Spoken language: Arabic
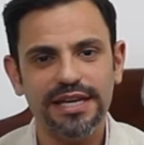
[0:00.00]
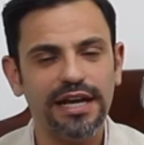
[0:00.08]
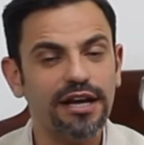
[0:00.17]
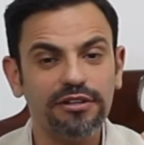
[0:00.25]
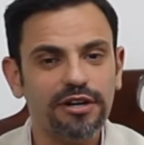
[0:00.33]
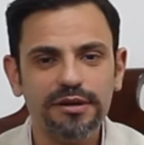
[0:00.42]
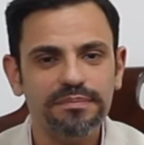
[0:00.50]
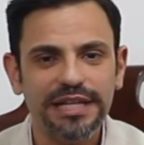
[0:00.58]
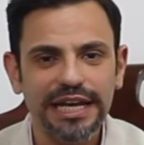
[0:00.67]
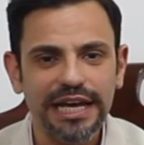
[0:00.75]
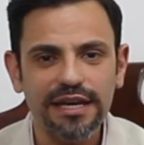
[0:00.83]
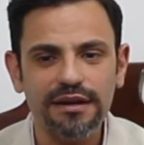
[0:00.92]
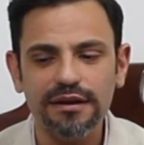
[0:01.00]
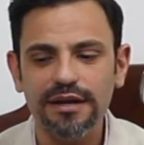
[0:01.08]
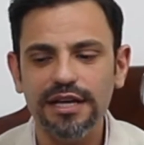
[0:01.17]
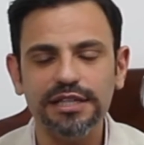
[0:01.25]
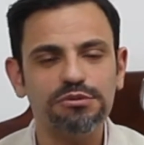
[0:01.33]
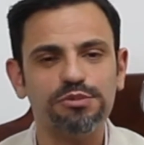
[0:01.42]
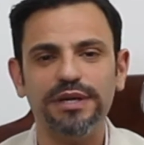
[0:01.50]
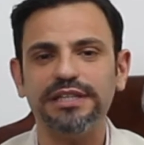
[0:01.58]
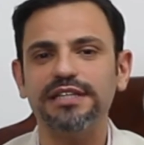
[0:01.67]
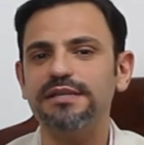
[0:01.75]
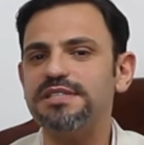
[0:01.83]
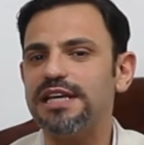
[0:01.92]
يعني حضرتك من الاخر انت مش
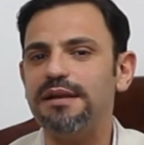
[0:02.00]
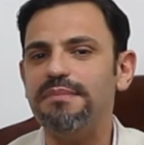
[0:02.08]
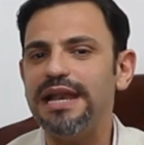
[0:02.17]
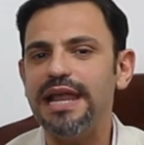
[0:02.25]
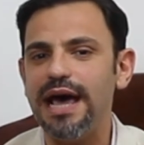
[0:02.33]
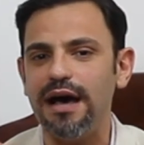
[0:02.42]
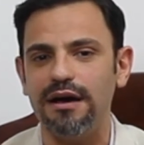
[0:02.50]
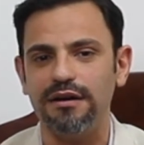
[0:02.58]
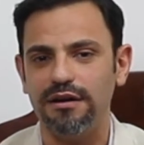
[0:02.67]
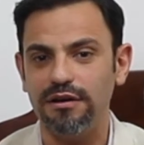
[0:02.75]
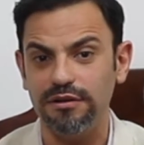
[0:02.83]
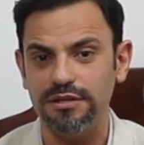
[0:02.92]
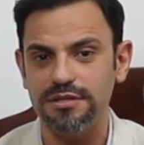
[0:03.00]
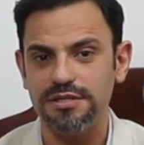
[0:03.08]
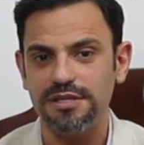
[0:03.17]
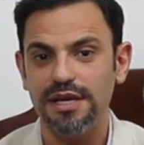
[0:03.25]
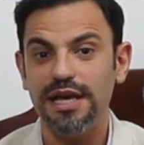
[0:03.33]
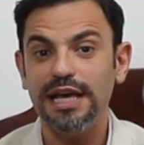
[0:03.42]
محتاج تمسك الملاحه خالص